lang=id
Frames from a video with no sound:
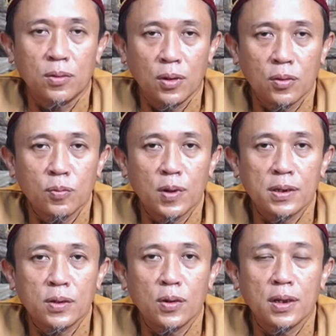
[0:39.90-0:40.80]
Allahumma
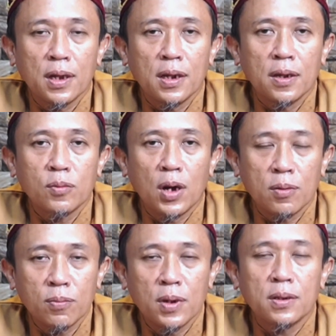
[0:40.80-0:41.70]
salli ala
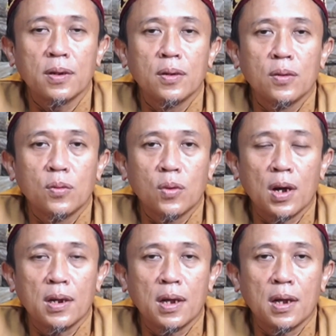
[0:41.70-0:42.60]
muhammad
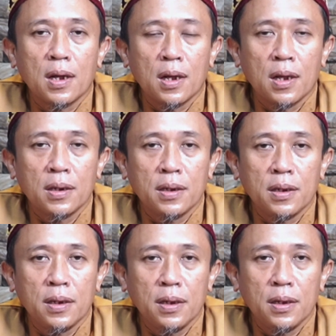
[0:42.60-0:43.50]
wa ala
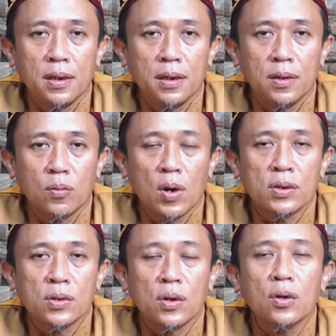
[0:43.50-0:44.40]
alihi wa
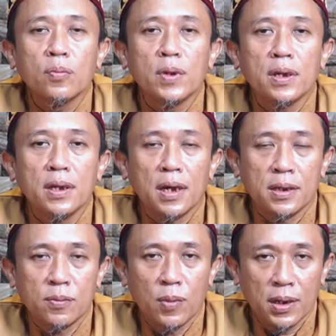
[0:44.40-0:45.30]
sahbihi
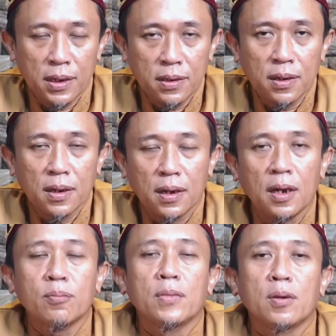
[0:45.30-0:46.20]
azmain
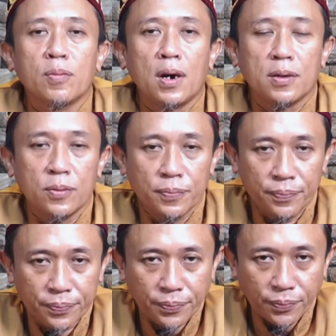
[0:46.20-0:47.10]
amma ba'du.
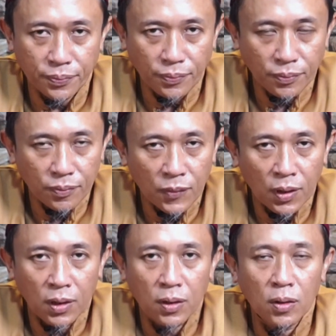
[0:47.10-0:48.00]

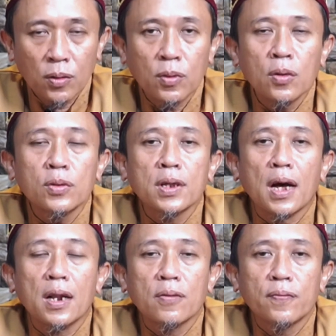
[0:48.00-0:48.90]
Kalau Allah
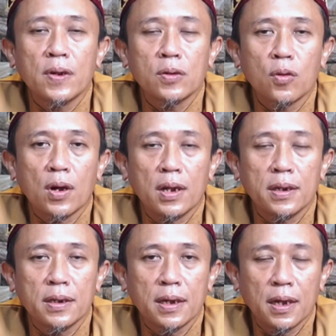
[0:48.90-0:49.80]
Ta'ala fil
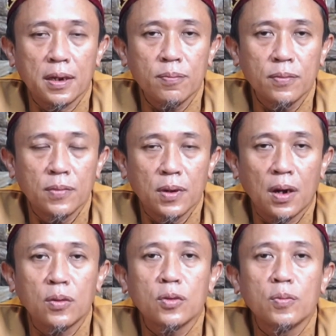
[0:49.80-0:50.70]
Qur'anil Karim,
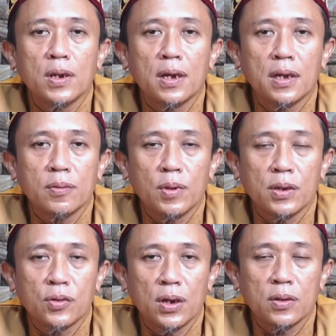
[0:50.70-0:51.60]
A'udhu billahi
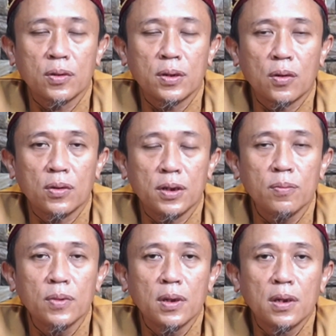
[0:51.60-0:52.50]
minasyaitonir
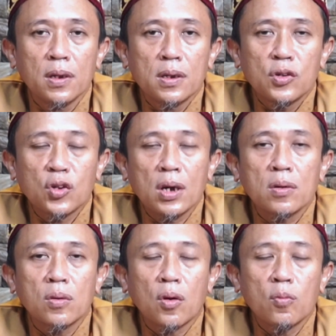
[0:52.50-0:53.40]
rajim.
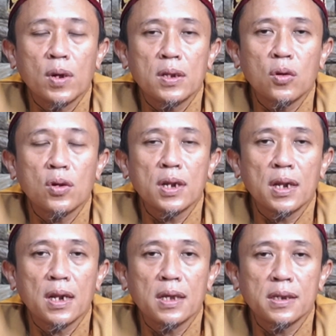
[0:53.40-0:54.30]
Syahrul Ramadan
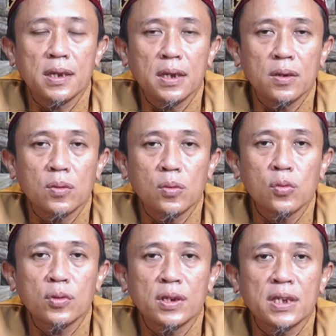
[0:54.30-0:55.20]
allazi
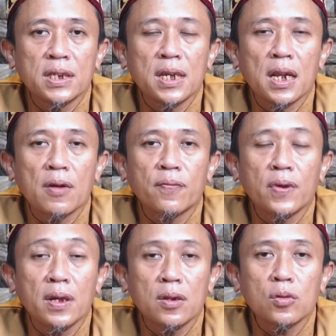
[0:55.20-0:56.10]
unzila
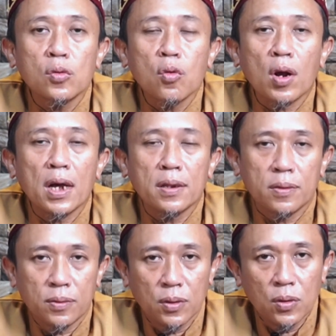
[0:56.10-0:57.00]
fihil Qur'an
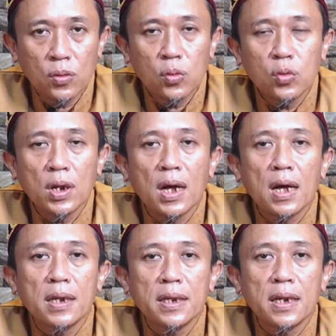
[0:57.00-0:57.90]

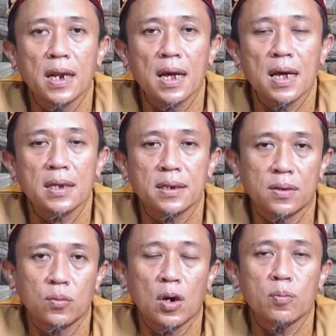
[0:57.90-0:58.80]
huda linnas
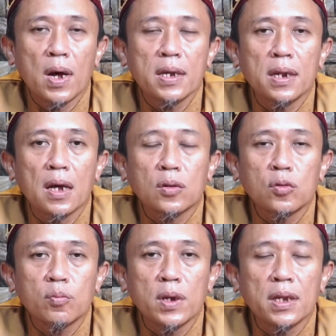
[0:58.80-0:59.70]
wa
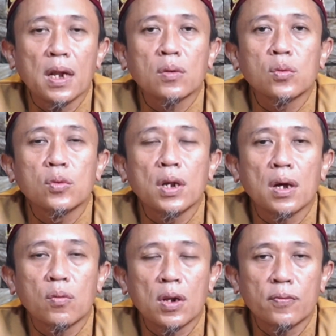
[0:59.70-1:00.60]
bainakum minal
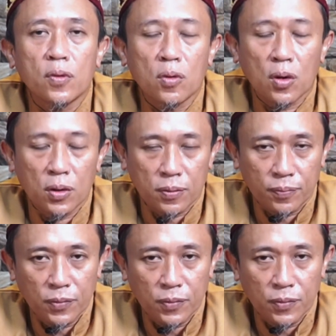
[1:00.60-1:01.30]
huda wal furqan.